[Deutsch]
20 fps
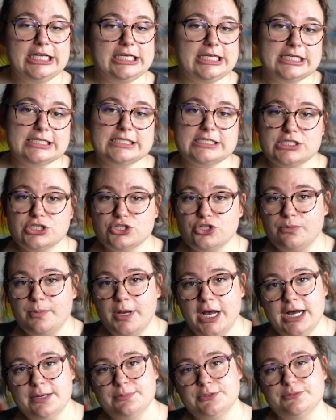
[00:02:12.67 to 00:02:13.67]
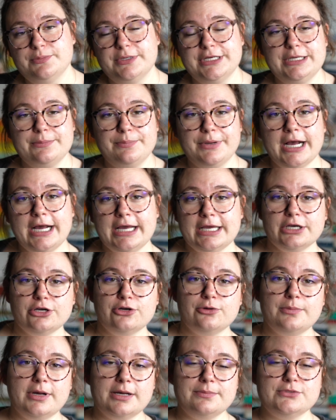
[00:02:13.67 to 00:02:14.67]
Letzten Sommer habe ich mein
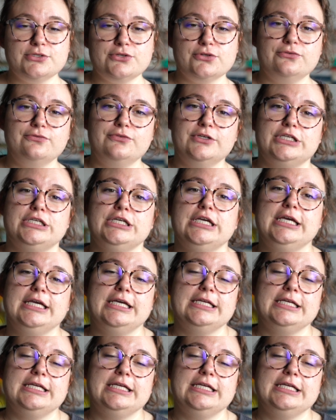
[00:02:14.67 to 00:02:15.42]
Hebraikum absolviert,